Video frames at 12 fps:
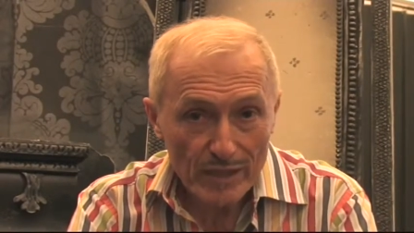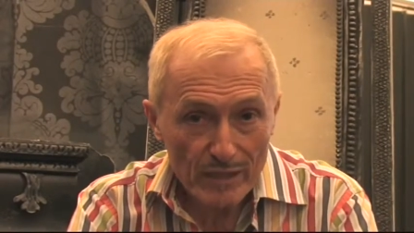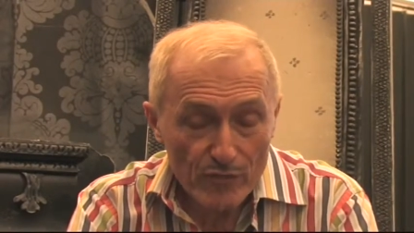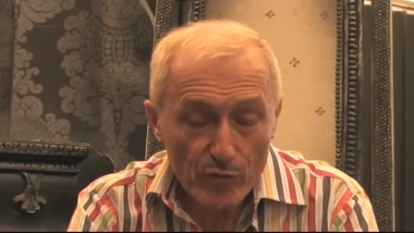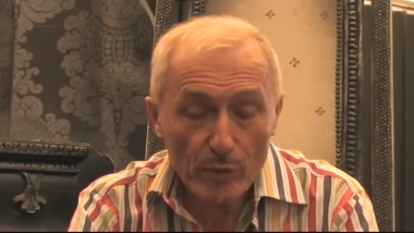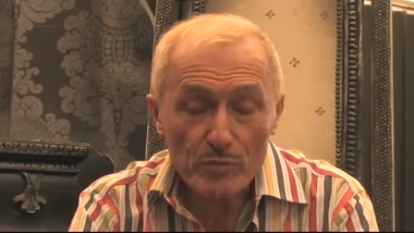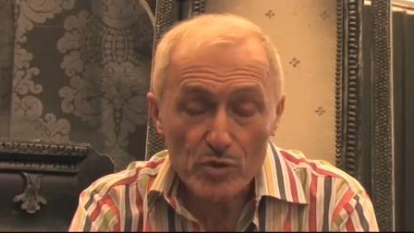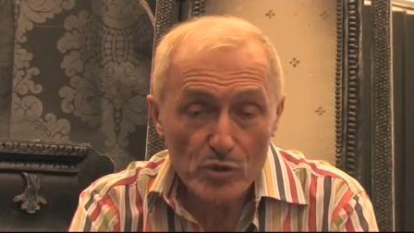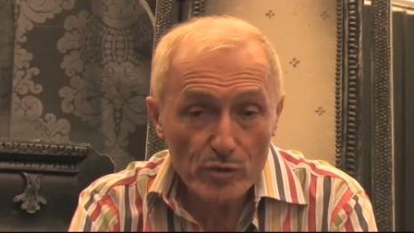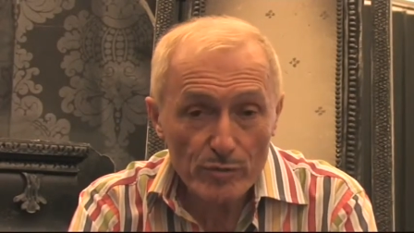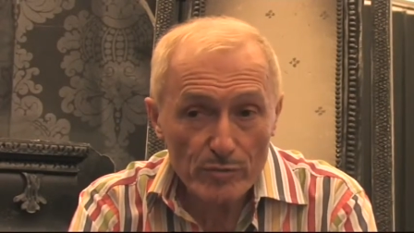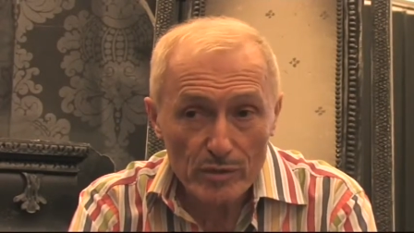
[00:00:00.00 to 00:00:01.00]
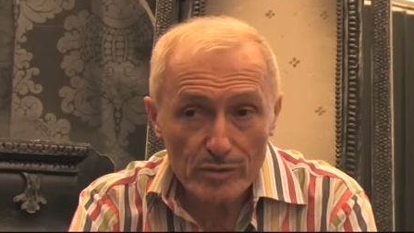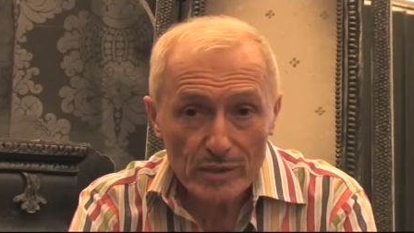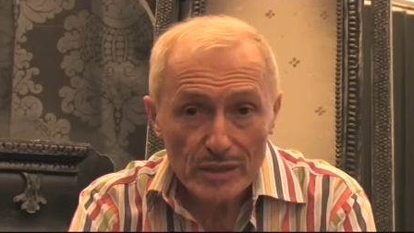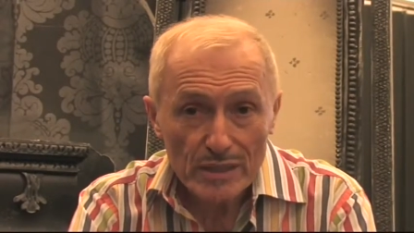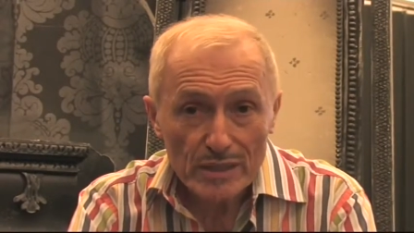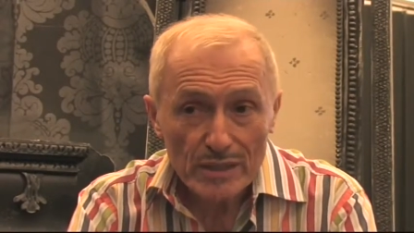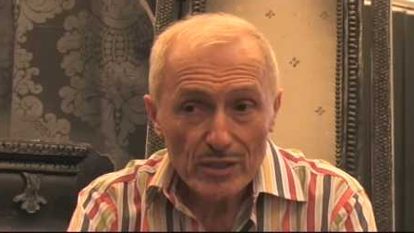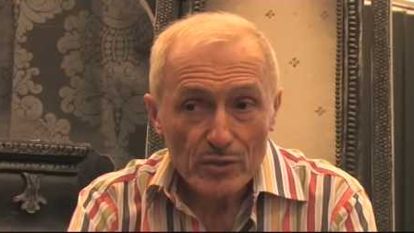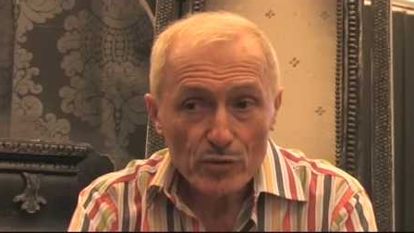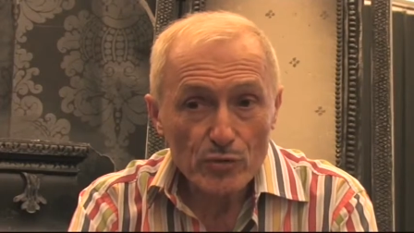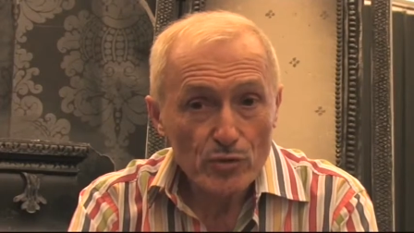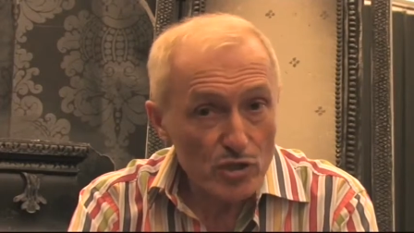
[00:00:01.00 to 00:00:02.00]
il faut absolument
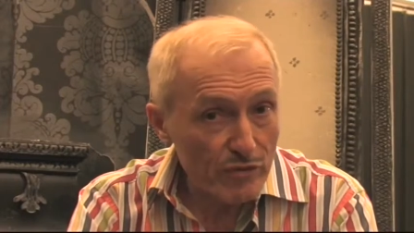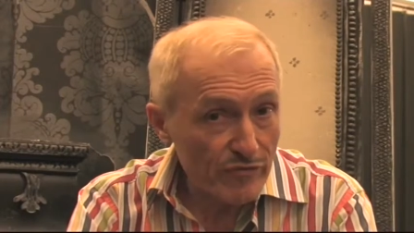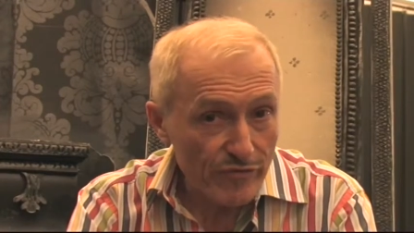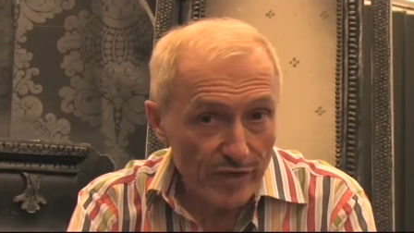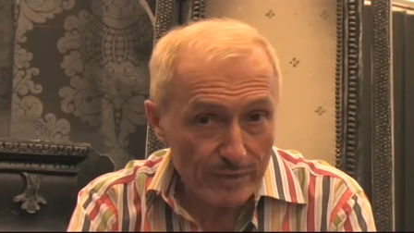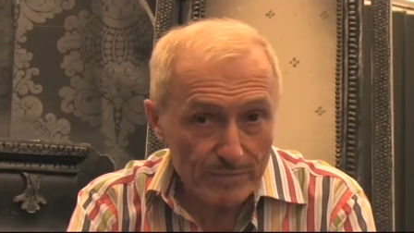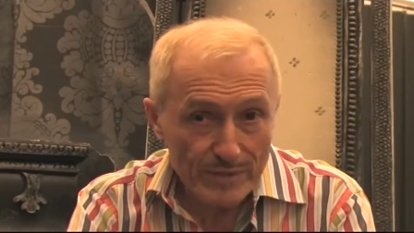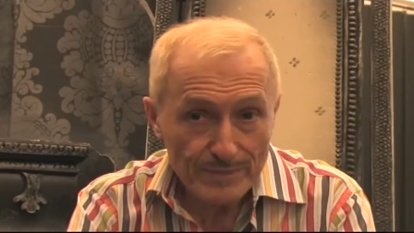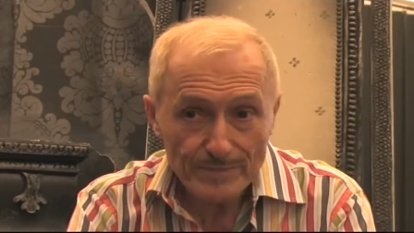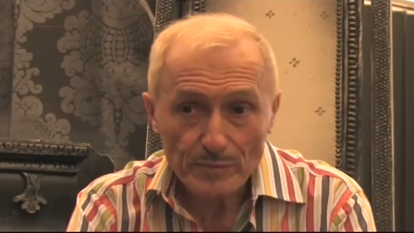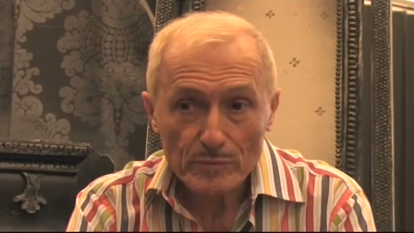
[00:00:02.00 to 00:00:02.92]
qu'une jeune femme,